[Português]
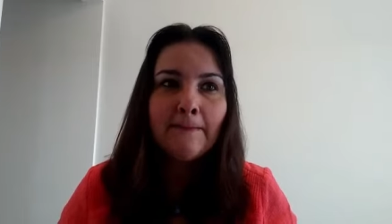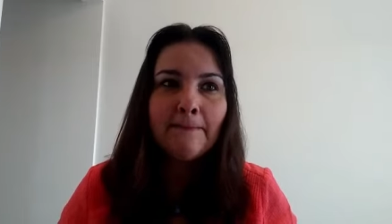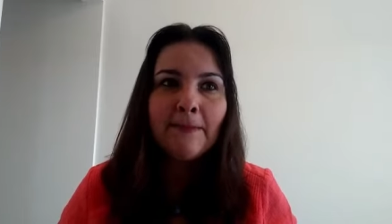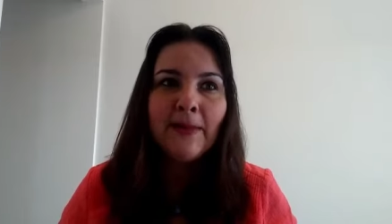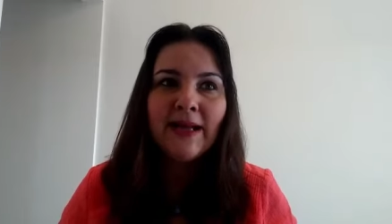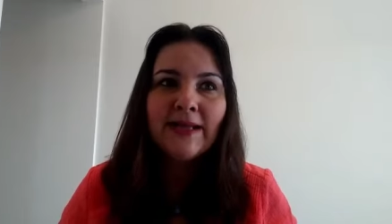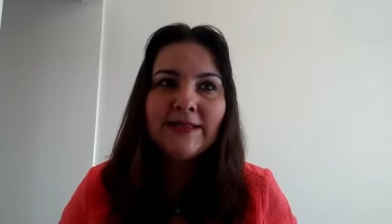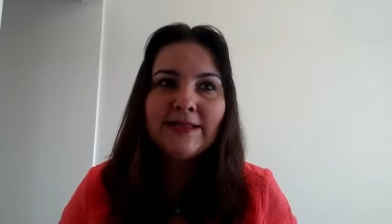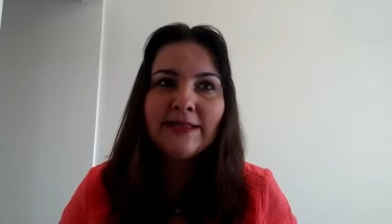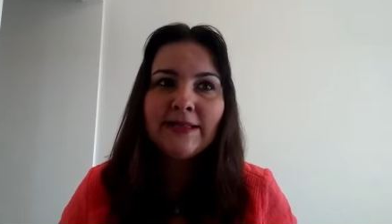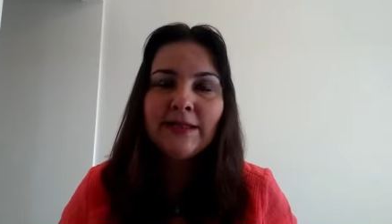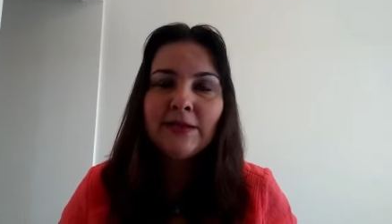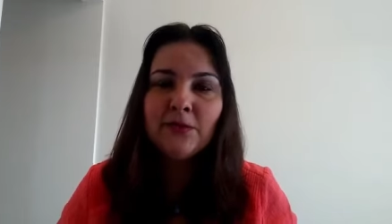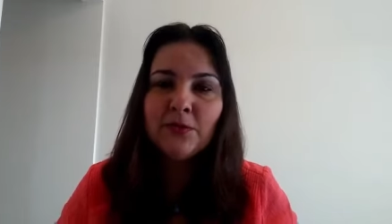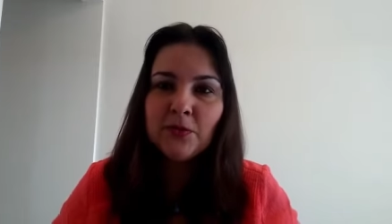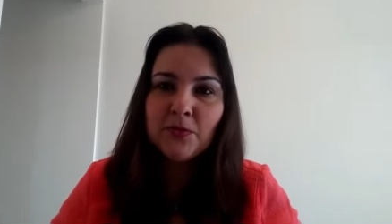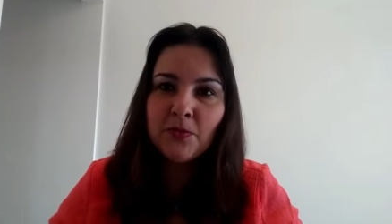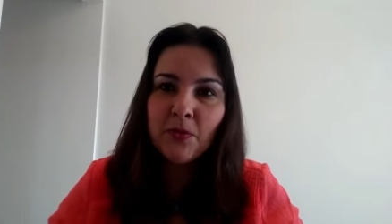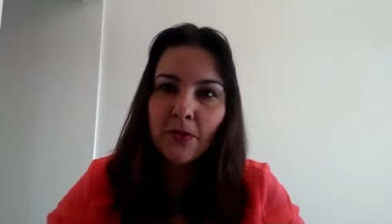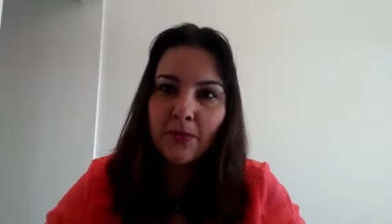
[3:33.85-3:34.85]
mas que
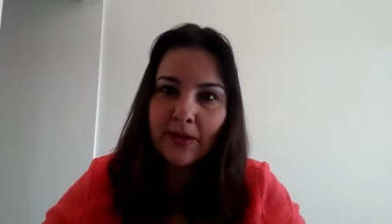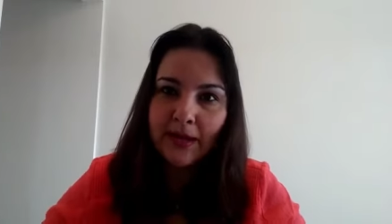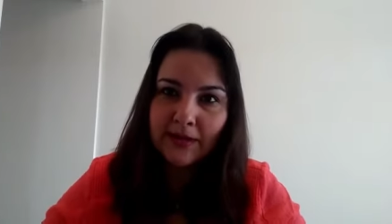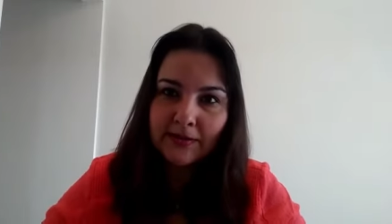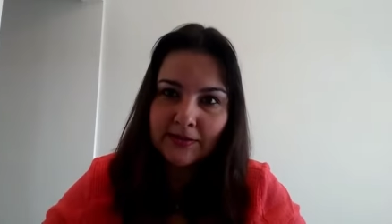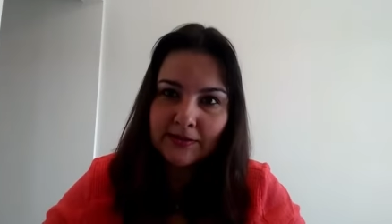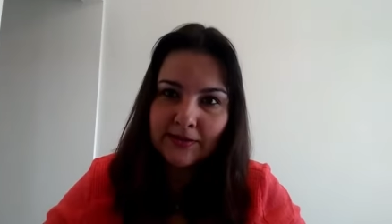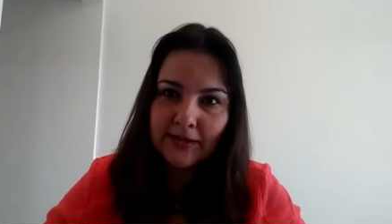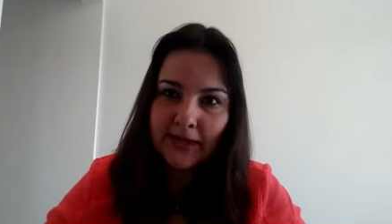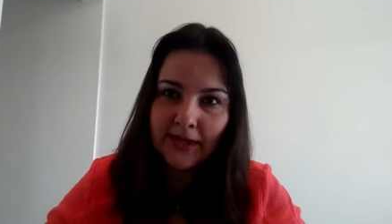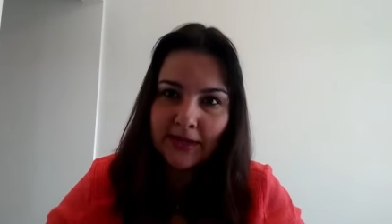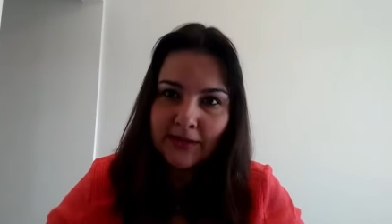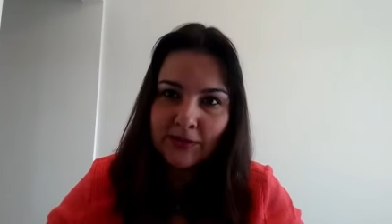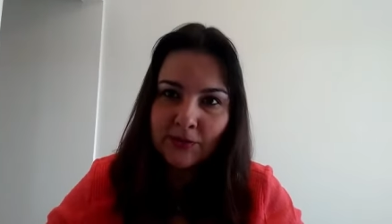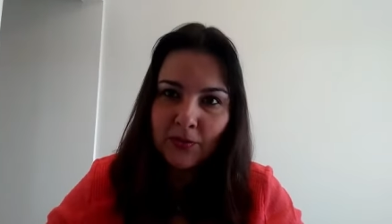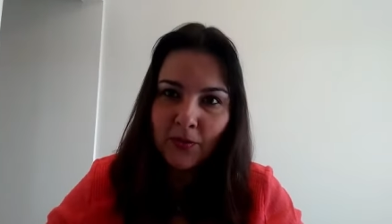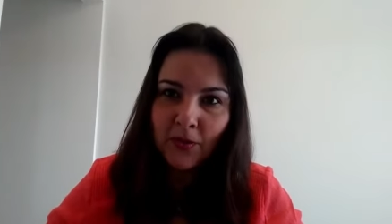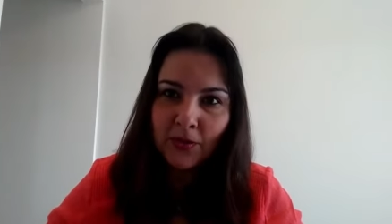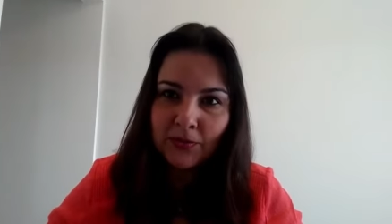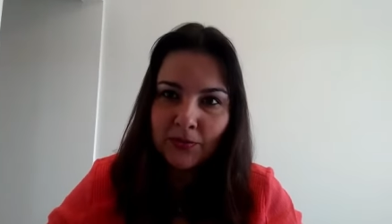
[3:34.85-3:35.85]
nos momentos
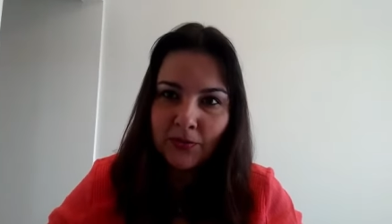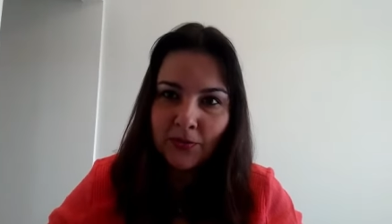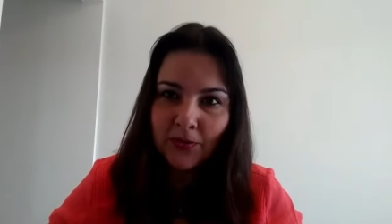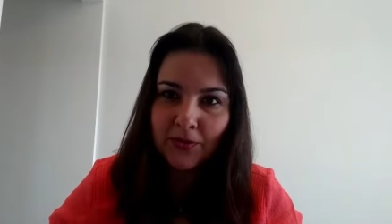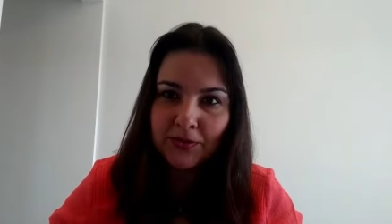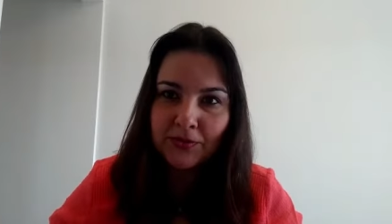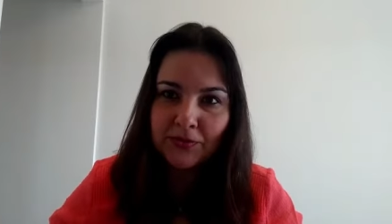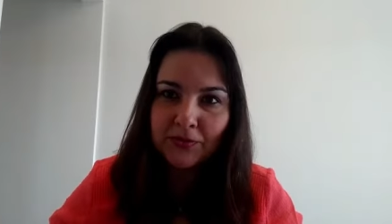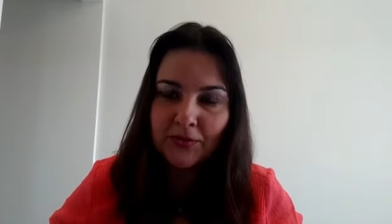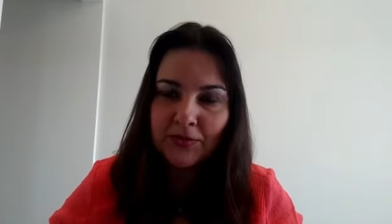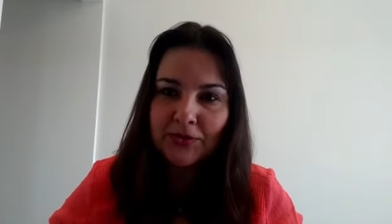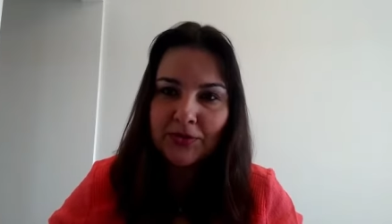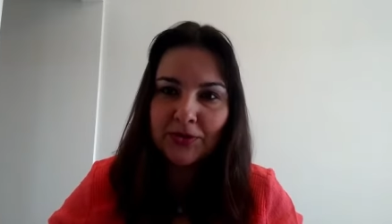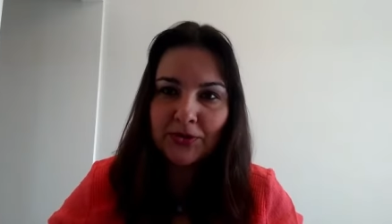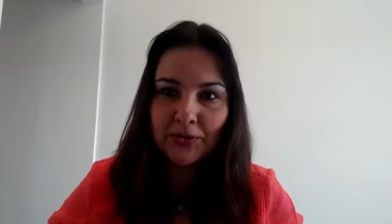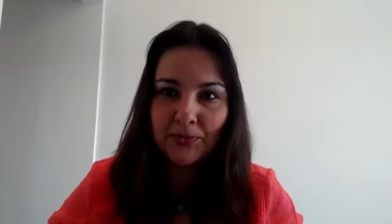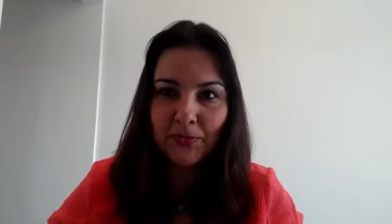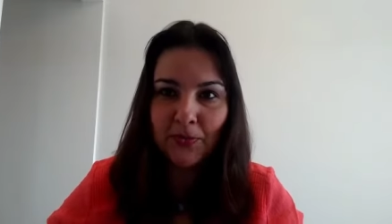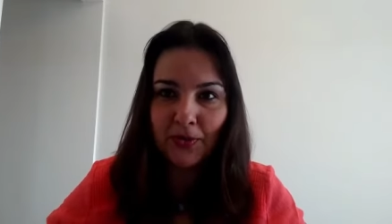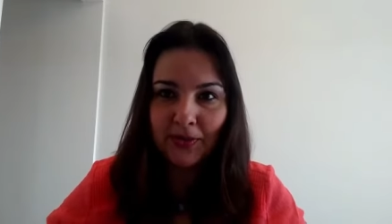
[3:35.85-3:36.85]
deles conosco a
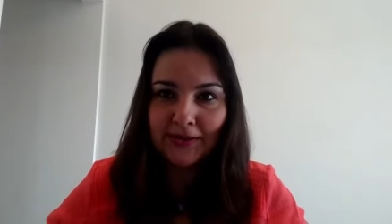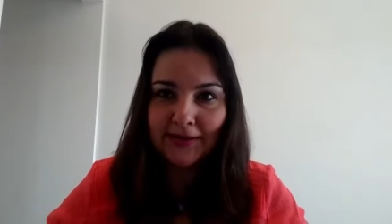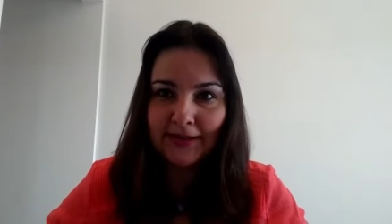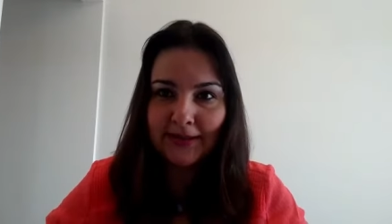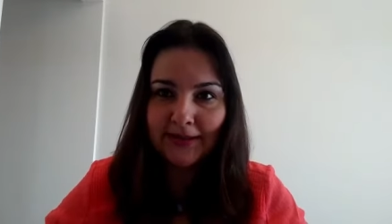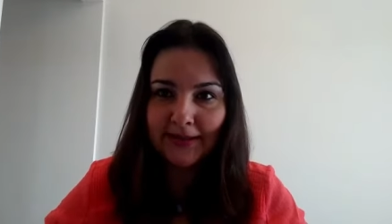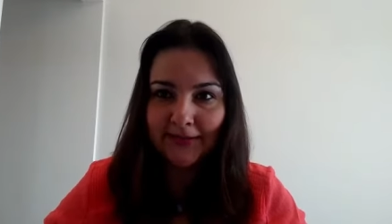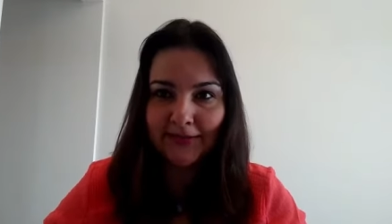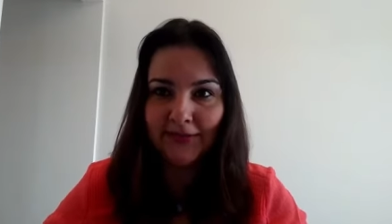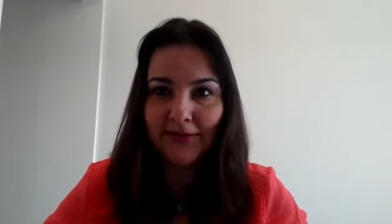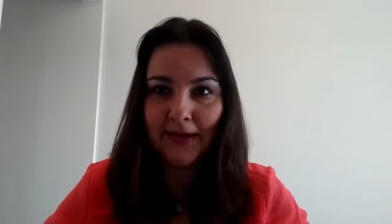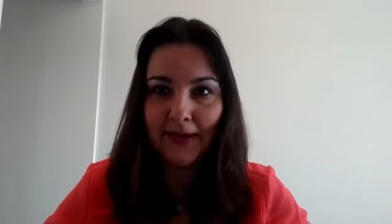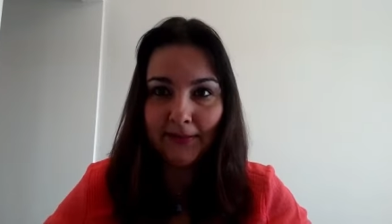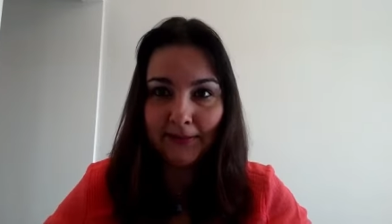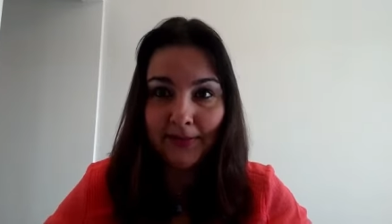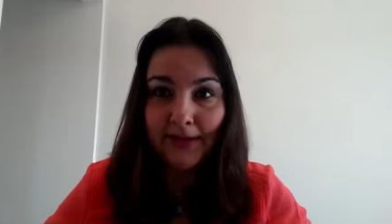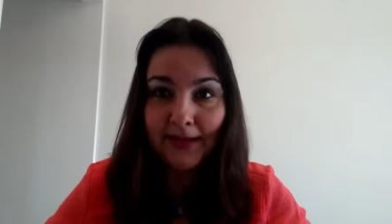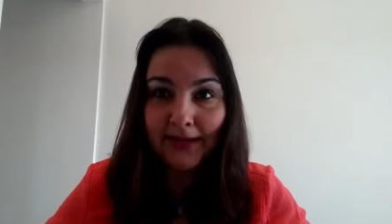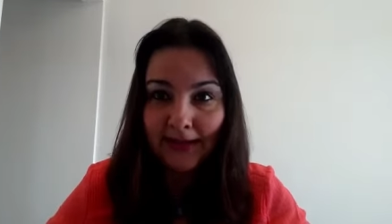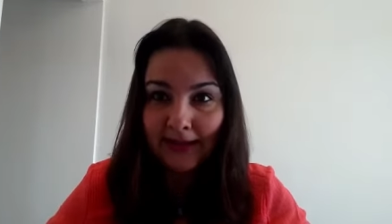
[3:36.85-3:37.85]
gente possa
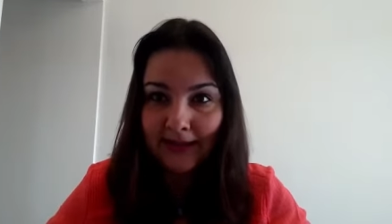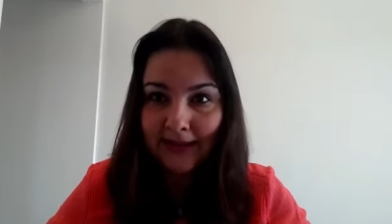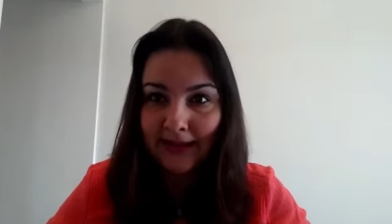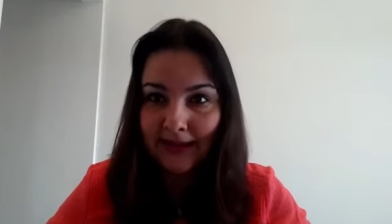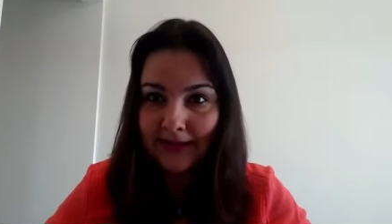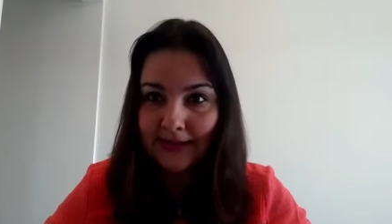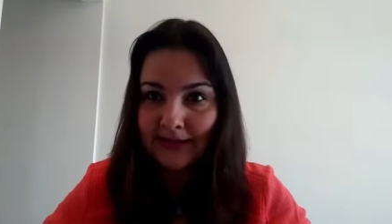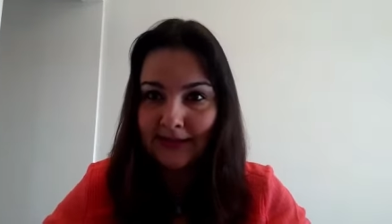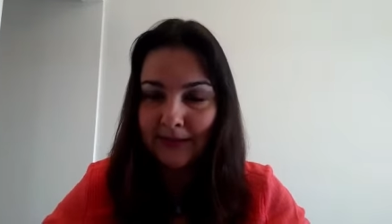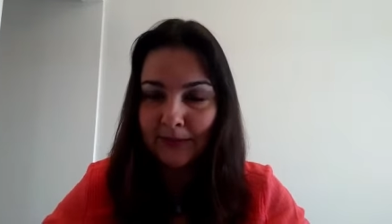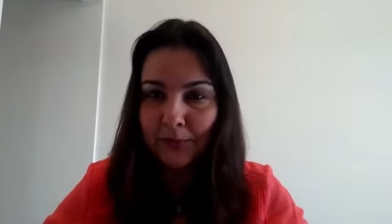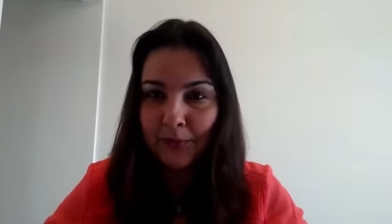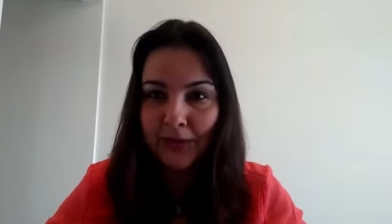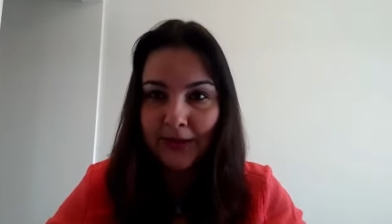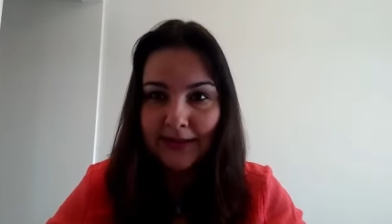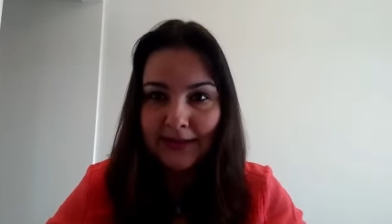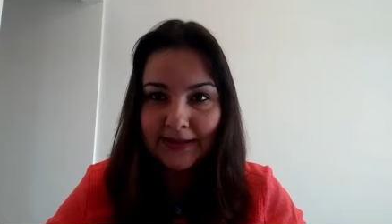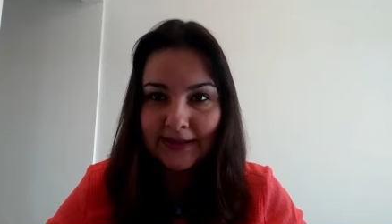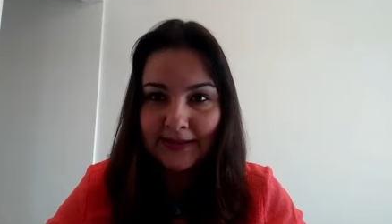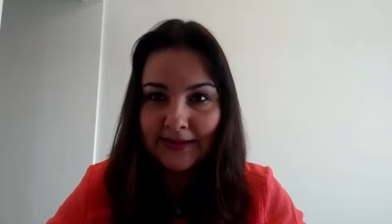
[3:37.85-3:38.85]
levar beleza,
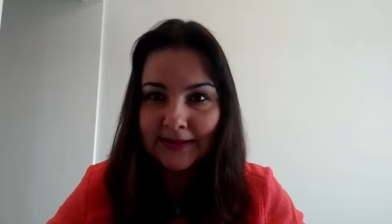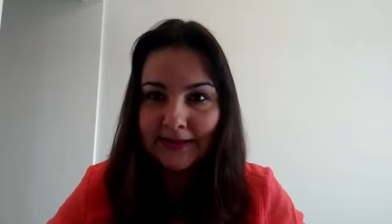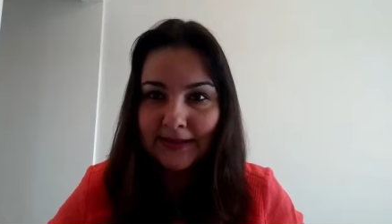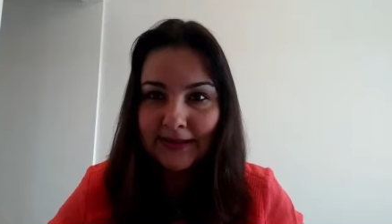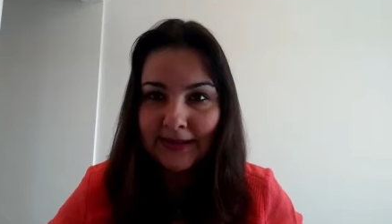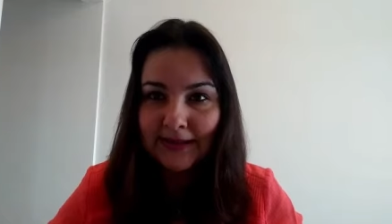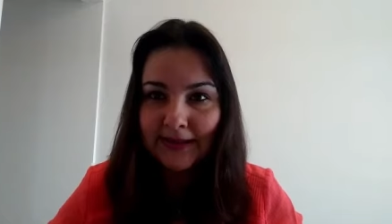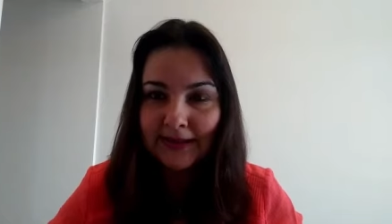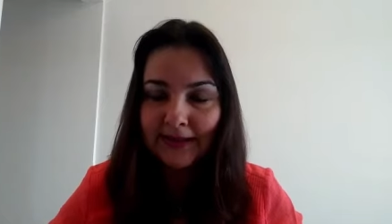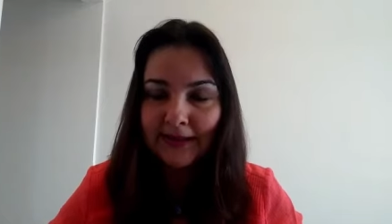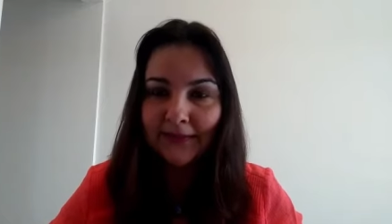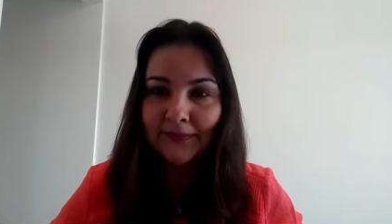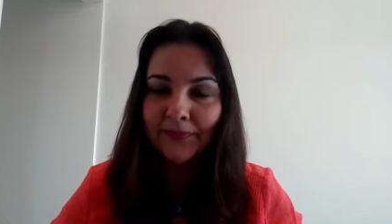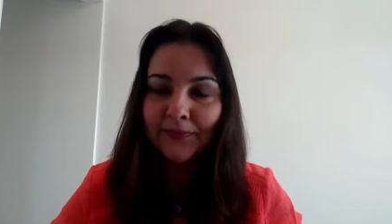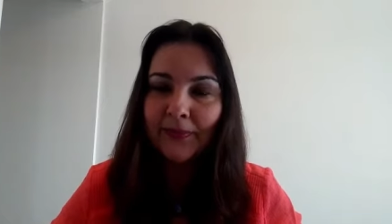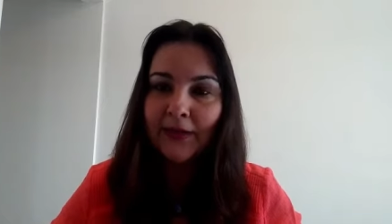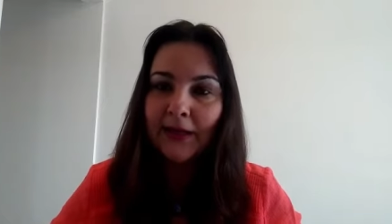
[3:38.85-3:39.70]
poesia,